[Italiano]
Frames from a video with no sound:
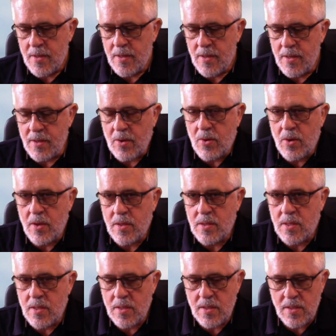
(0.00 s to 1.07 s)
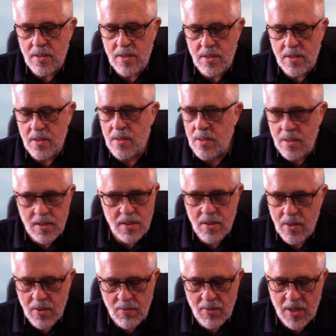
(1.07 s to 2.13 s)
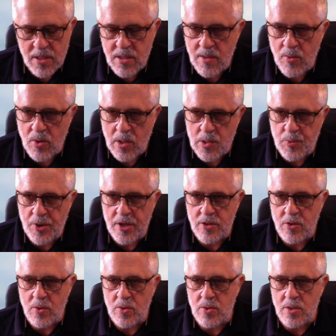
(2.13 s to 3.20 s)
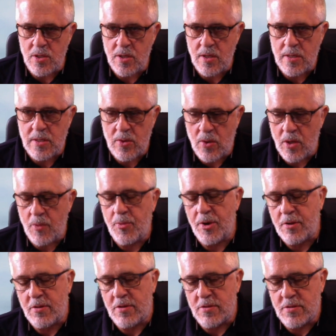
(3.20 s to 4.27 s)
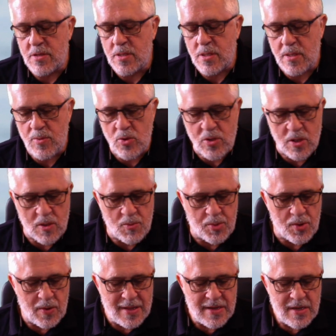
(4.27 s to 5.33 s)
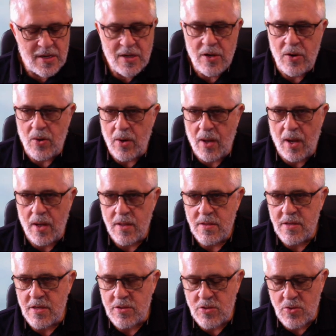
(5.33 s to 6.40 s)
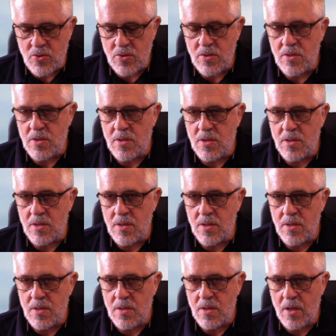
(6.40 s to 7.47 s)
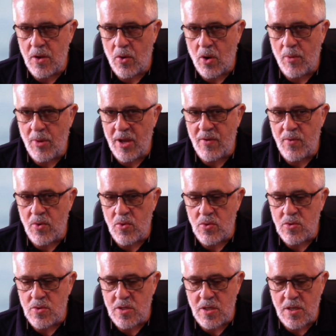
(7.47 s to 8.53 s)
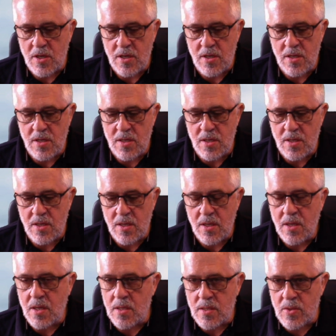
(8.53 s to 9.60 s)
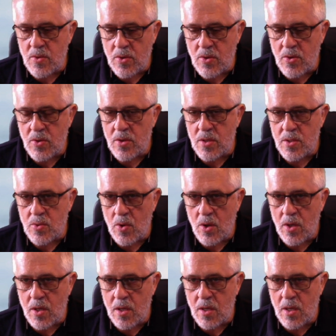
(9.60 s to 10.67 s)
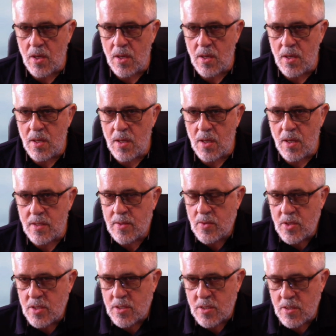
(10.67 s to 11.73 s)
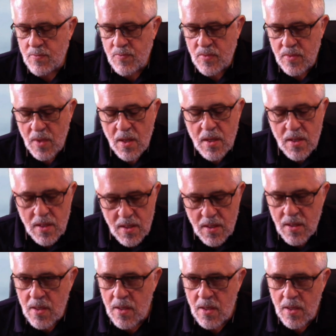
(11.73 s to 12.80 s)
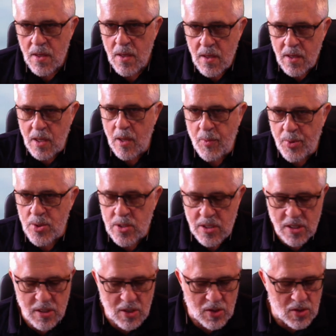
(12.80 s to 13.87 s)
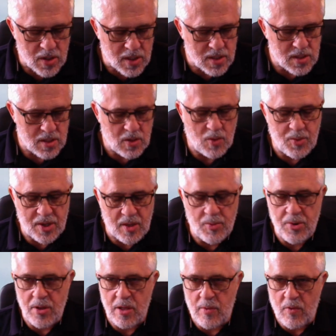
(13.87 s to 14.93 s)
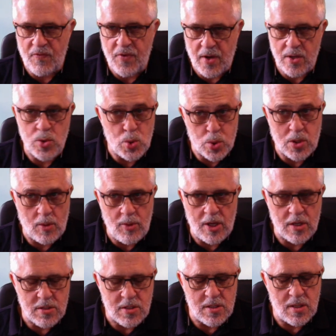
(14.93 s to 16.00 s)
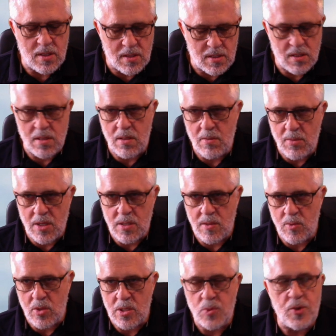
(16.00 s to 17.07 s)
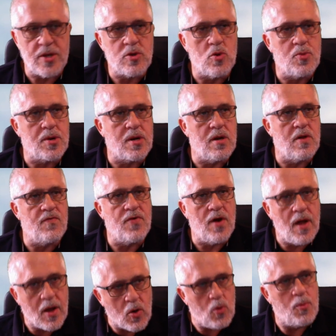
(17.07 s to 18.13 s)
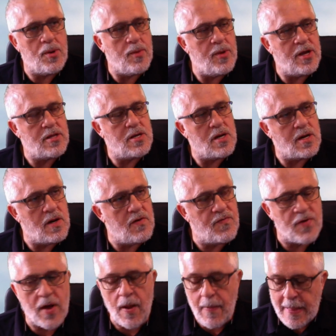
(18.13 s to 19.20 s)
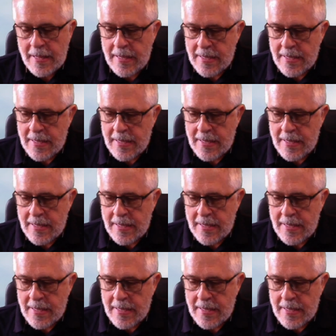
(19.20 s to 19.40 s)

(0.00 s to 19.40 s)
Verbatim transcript: Rolex... Eh, massimo rispetto e considerazione, per tantissimo tempo non ha detto eh, e non ha mai voluto dire eh, chi sono i suoi eh, azionisti eh, chi possiede Rolex, no, perché poi andiamo a fare giustamente eh, eh, massimo rispetto per chi le fa e complimenti a chi le fa.